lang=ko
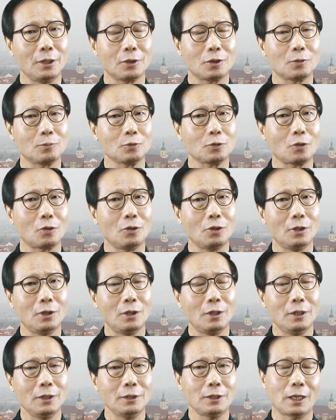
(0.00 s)
그러면 더
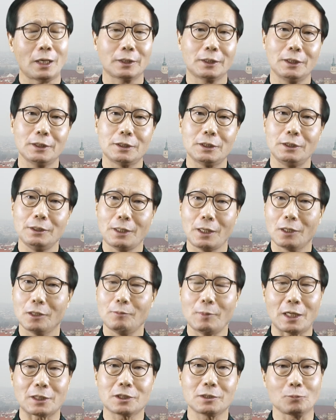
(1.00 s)
약의
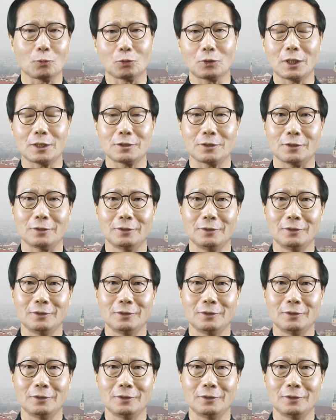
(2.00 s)
진행을 막지 못하죠.